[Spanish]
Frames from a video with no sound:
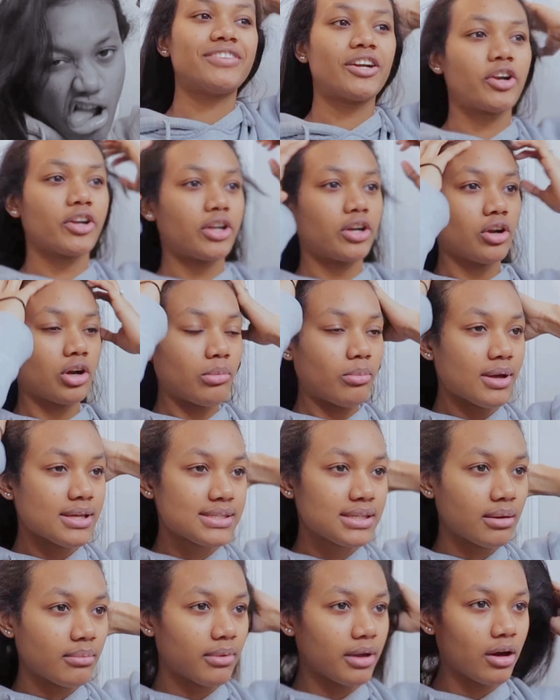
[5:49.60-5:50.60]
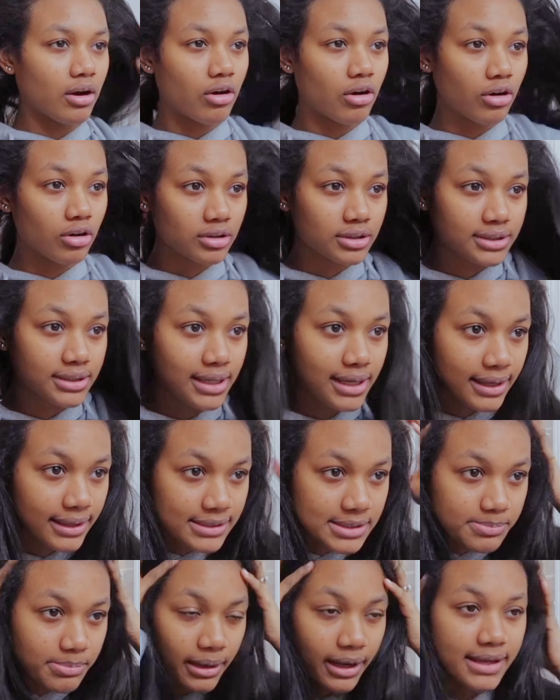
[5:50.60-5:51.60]
pero quiero como hacerme
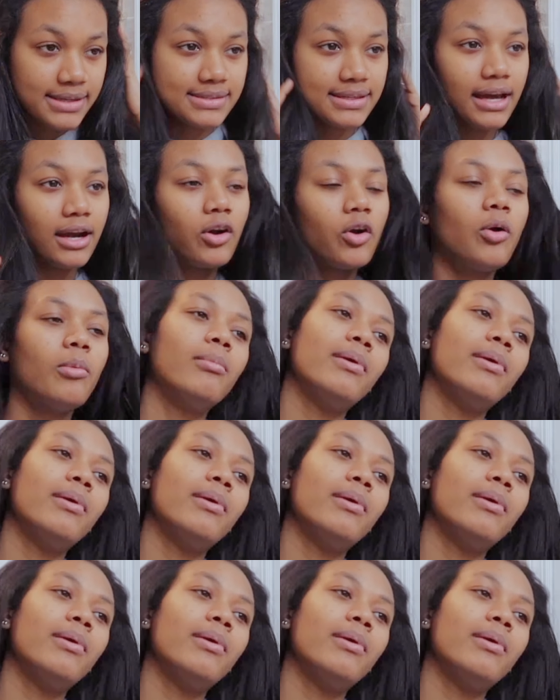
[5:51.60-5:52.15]
ondas para que sea algo